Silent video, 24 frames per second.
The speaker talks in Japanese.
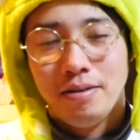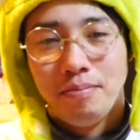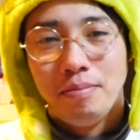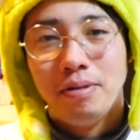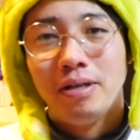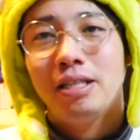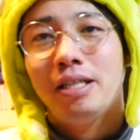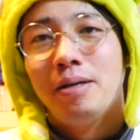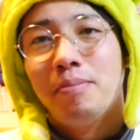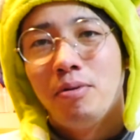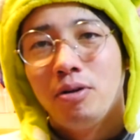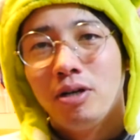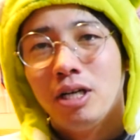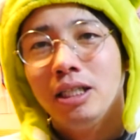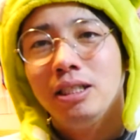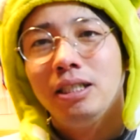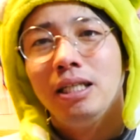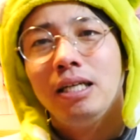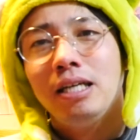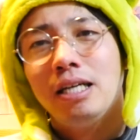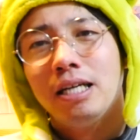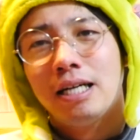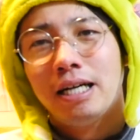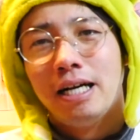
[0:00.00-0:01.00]
まあで僕が
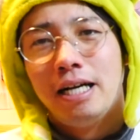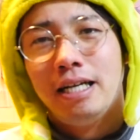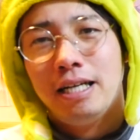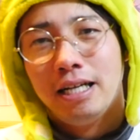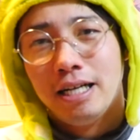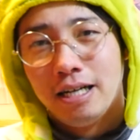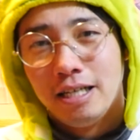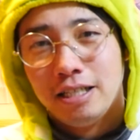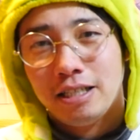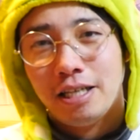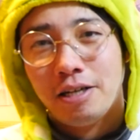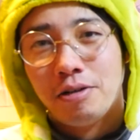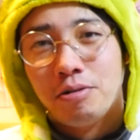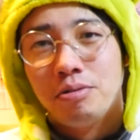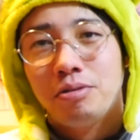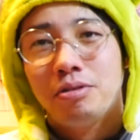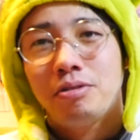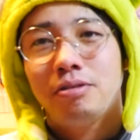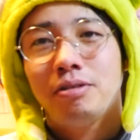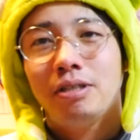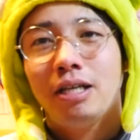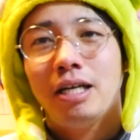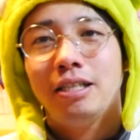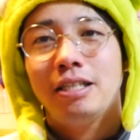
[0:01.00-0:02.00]
さっき買えなかった
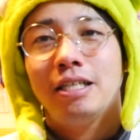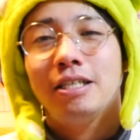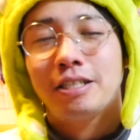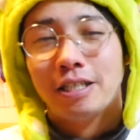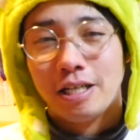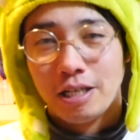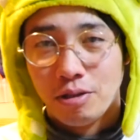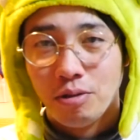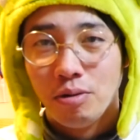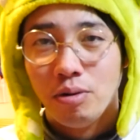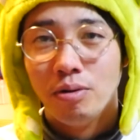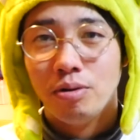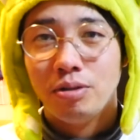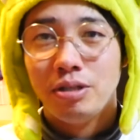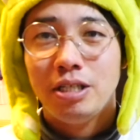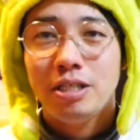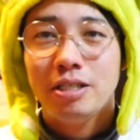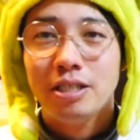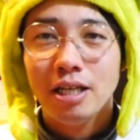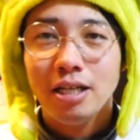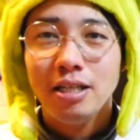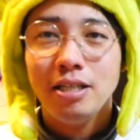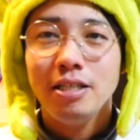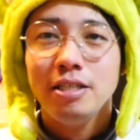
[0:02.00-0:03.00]
グッズなんですけど
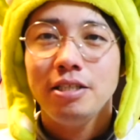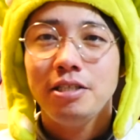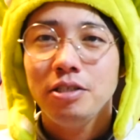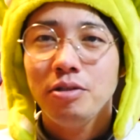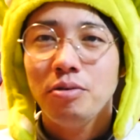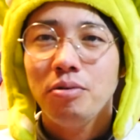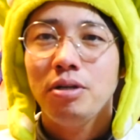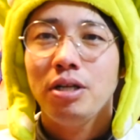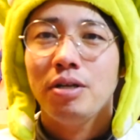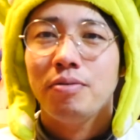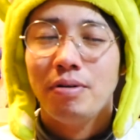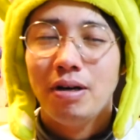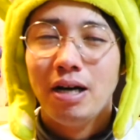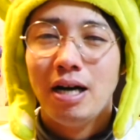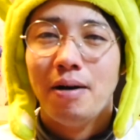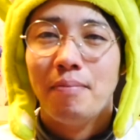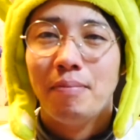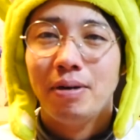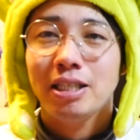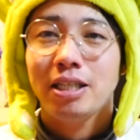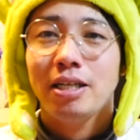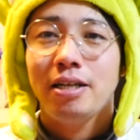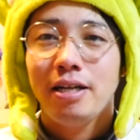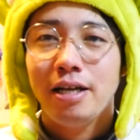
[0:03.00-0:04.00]
23日後には
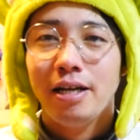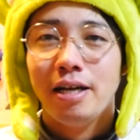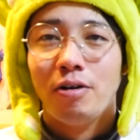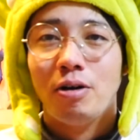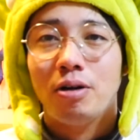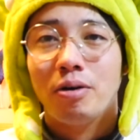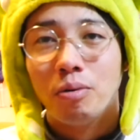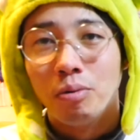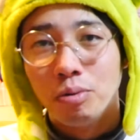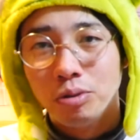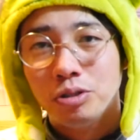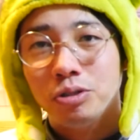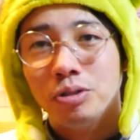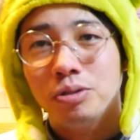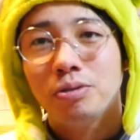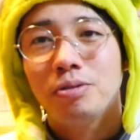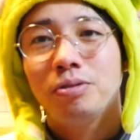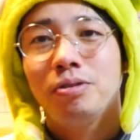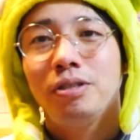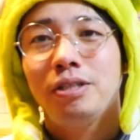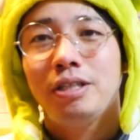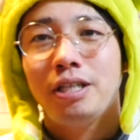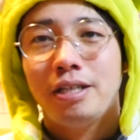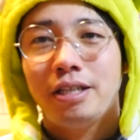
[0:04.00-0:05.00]
またねあの補充
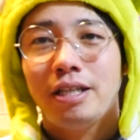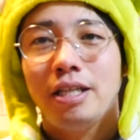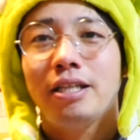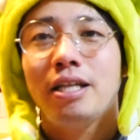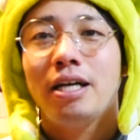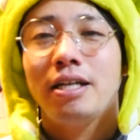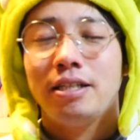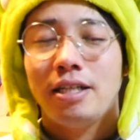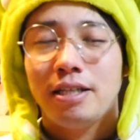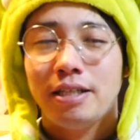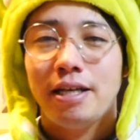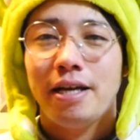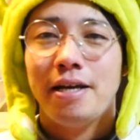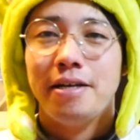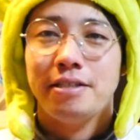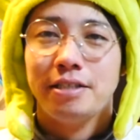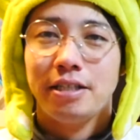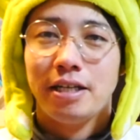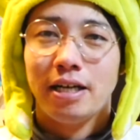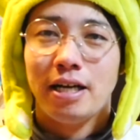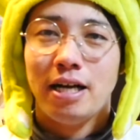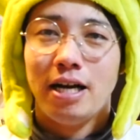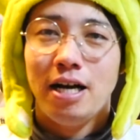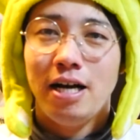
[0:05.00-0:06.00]
するって言ってたんで店員
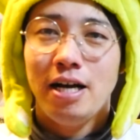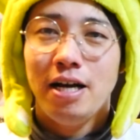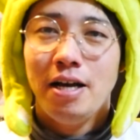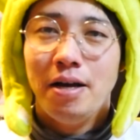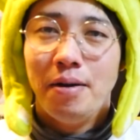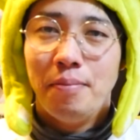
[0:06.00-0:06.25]
さんが